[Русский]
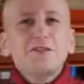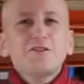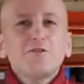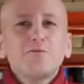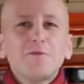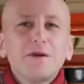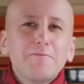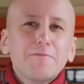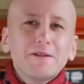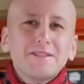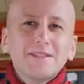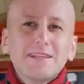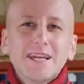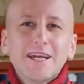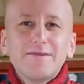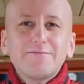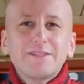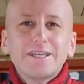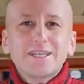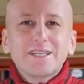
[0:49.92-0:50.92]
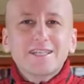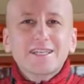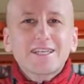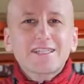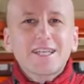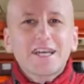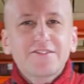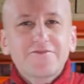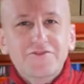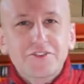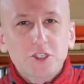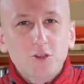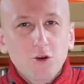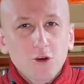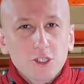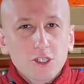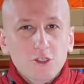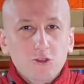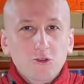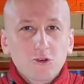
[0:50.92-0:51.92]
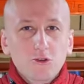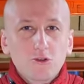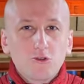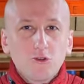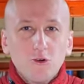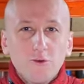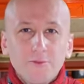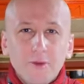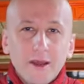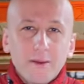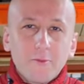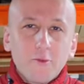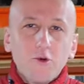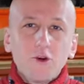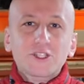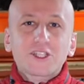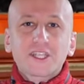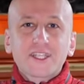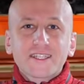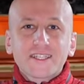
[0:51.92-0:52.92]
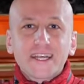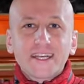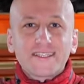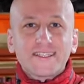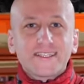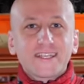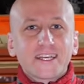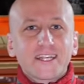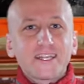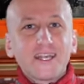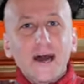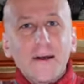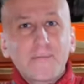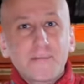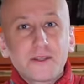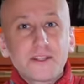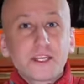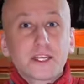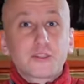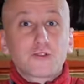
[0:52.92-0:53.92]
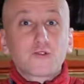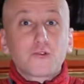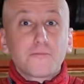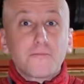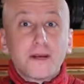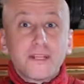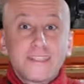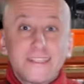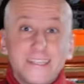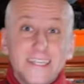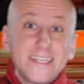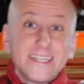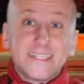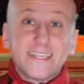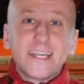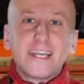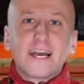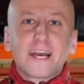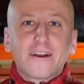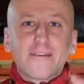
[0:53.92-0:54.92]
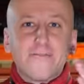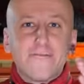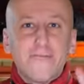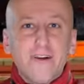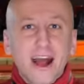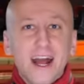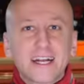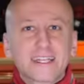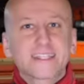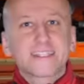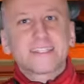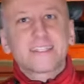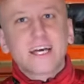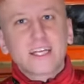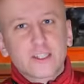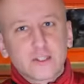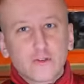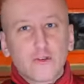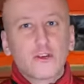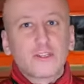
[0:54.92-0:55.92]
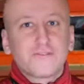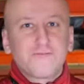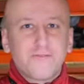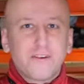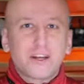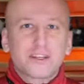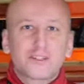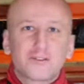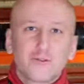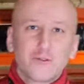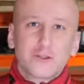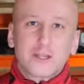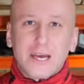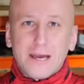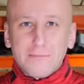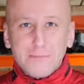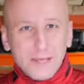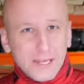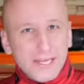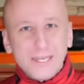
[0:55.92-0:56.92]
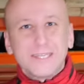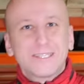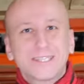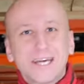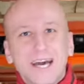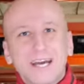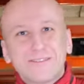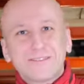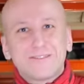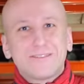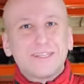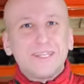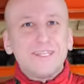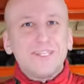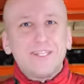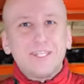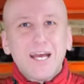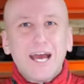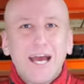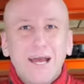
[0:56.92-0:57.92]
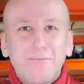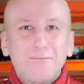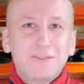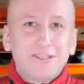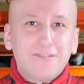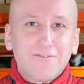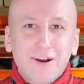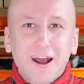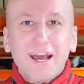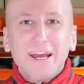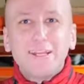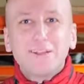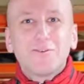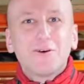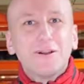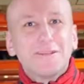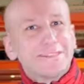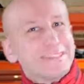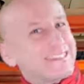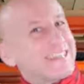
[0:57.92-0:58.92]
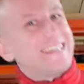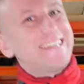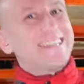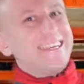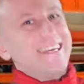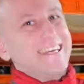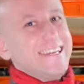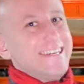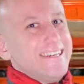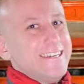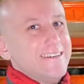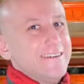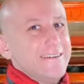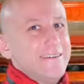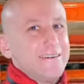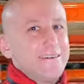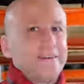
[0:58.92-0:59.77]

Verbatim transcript: видео мы постараемся рассказать все, что думаем о 16-клапанных турбодизелях, вакс, насос с форсунками. Итак, встречаем 2.0 TDI.